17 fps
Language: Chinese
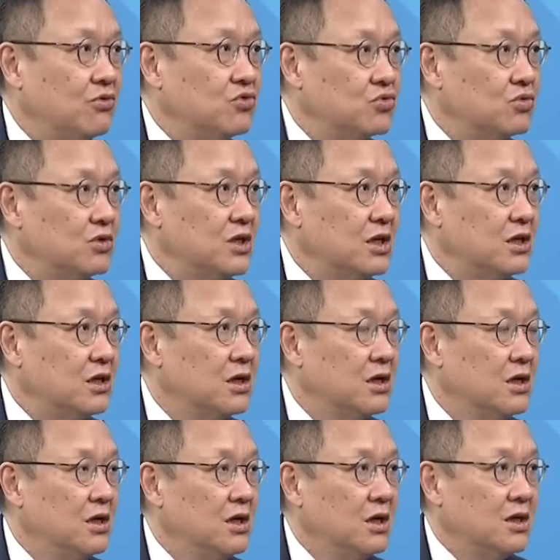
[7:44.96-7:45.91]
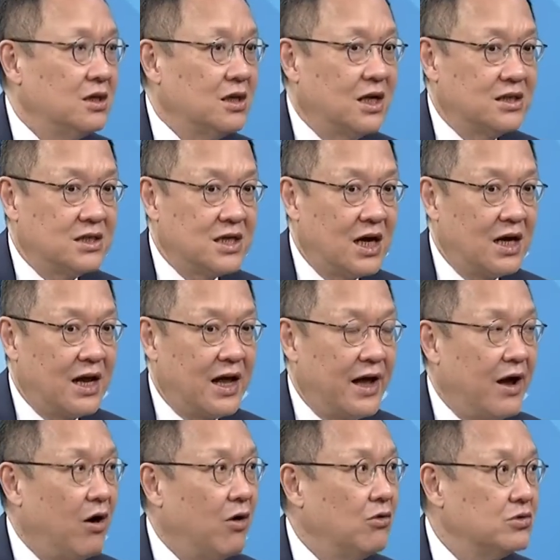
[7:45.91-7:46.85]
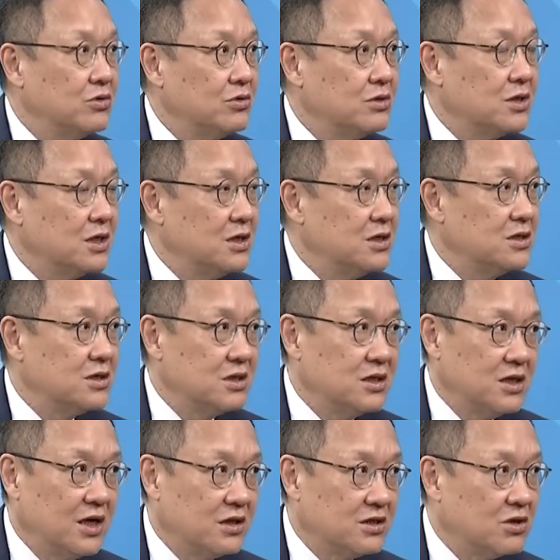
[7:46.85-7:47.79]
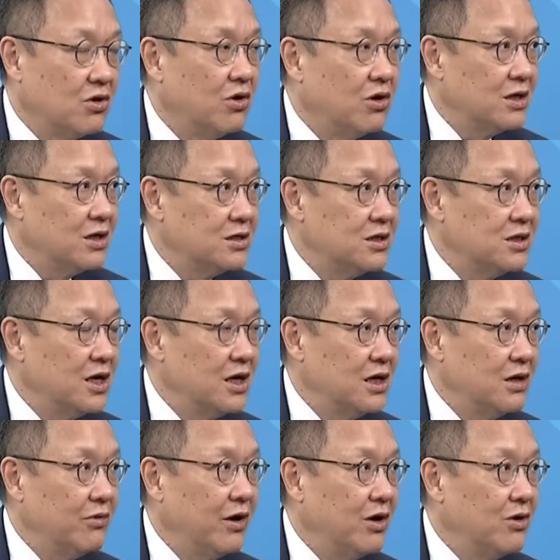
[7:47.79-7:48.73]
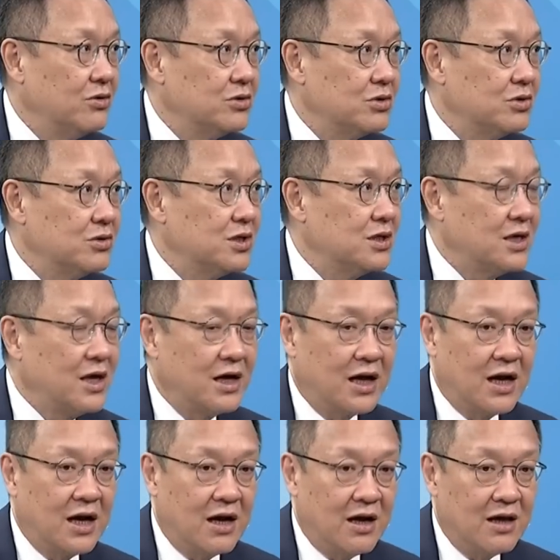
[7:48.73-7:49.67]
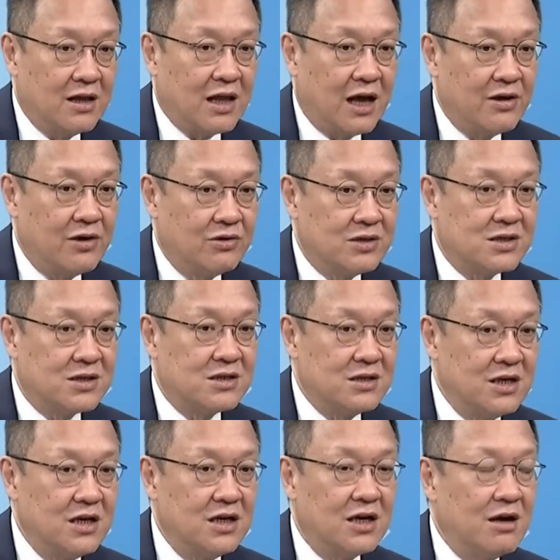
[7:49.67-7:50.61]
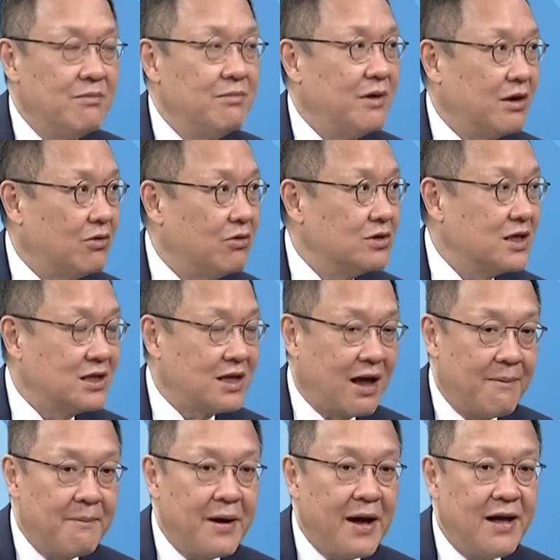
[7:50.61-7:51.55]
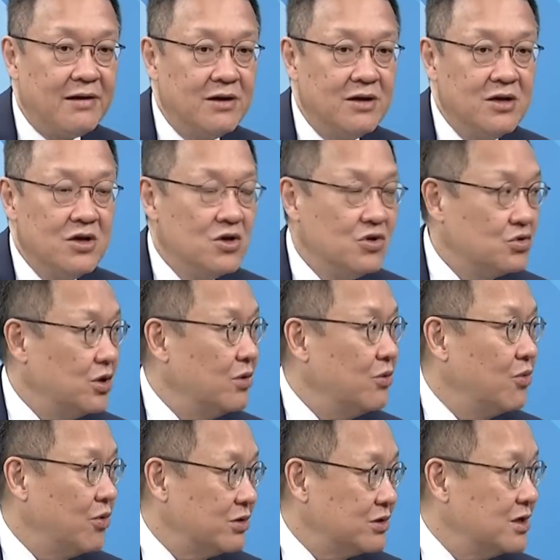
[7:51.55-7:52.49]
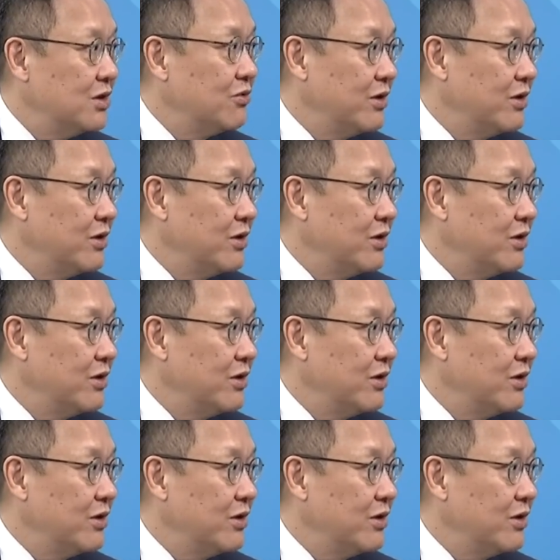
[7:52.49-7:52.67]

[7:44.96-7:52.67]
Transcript: 主义。对，那将来欧洲车子也受，是呢，因为欧洲现在它有实力跟美国在谈判，所以我认